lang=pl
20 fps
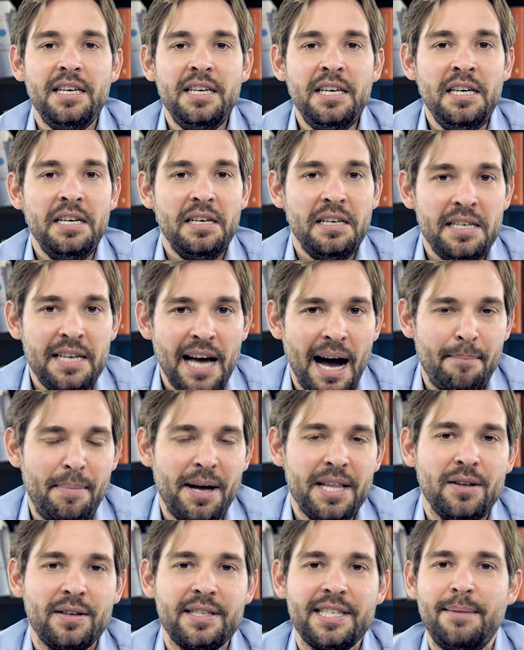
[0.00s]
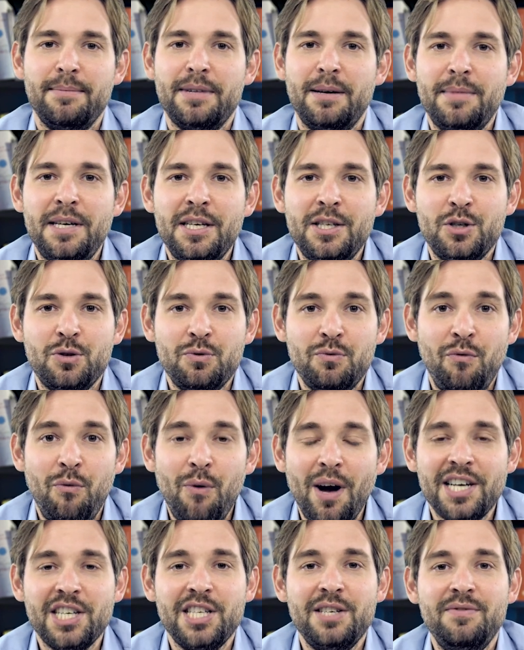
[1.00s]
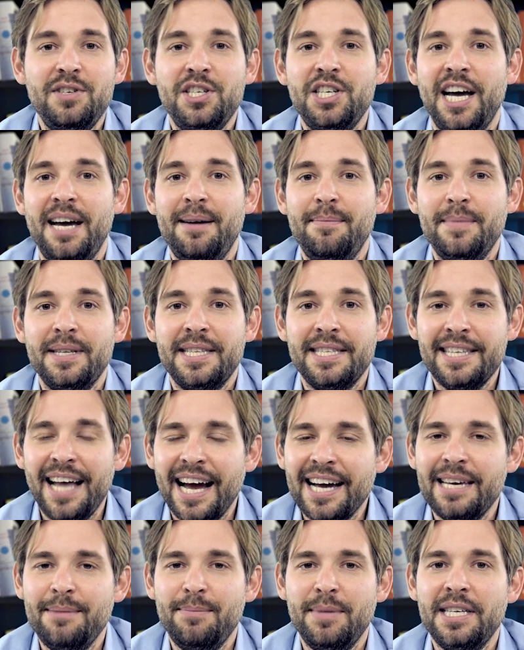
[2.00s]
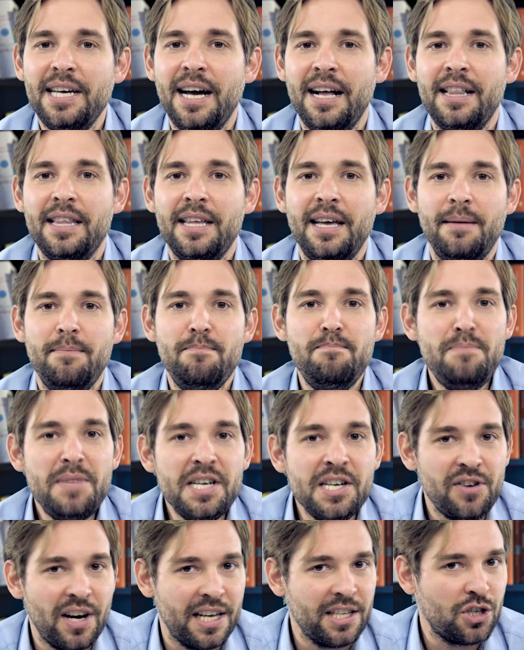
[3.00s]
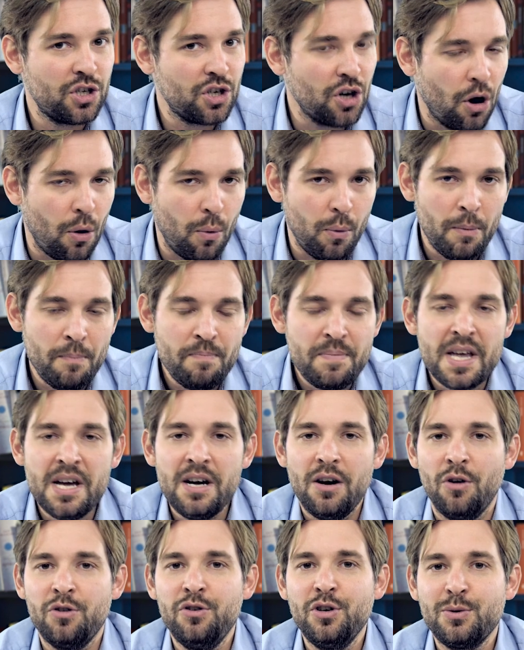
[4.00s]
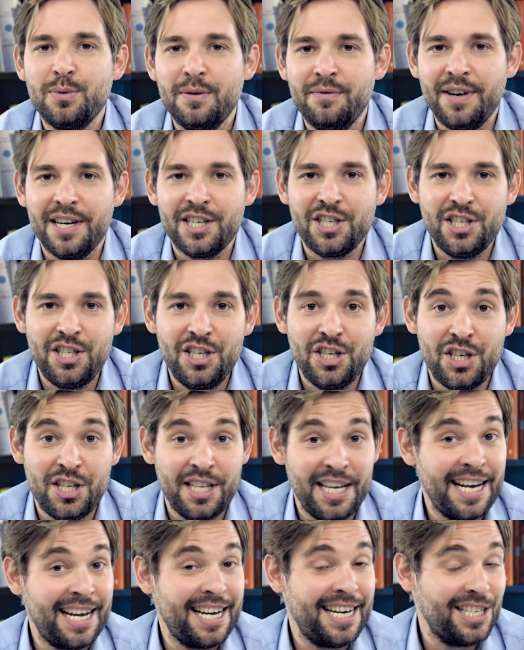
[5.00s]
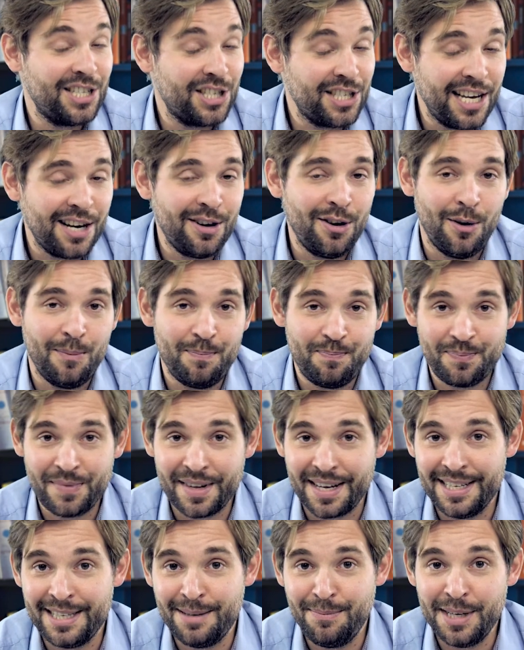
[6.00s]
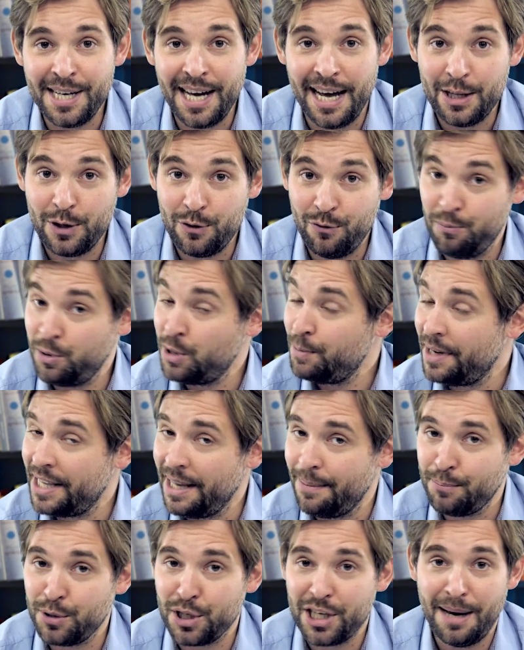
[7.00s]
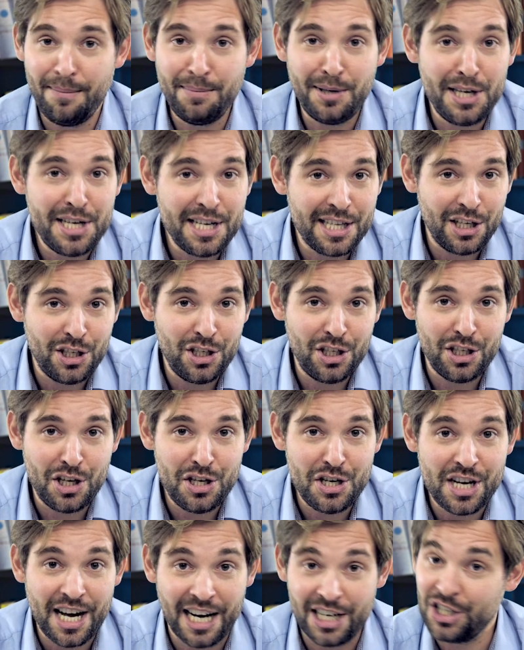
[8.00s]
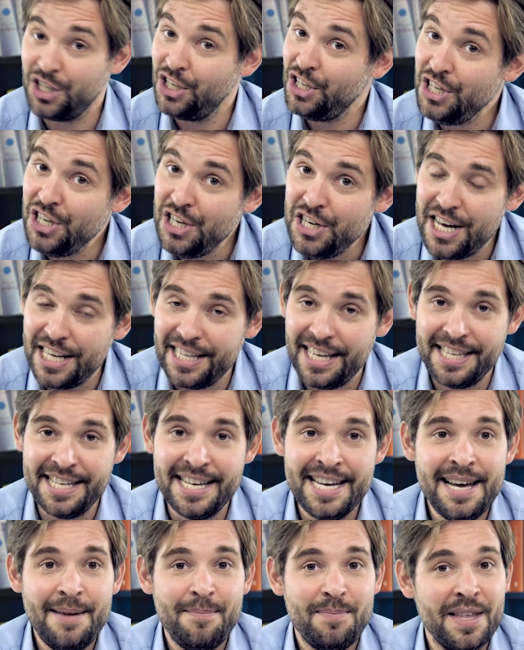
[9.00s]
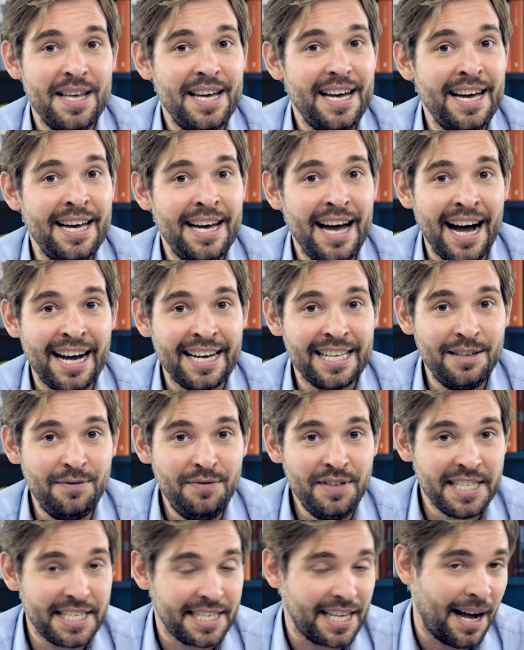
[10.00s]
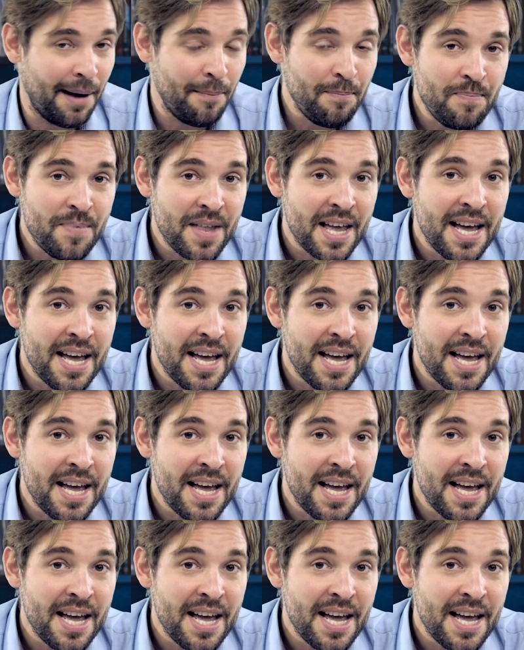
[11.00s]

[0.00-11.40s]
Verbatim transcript: I ja będąc tam na miejscu właśnie widziałem takie medialne migrant show. Odniosłem wrażenie, że na każdego mm, z migrantów przypada przynajmniej jeden dziennikarz i jeden e, aktywista.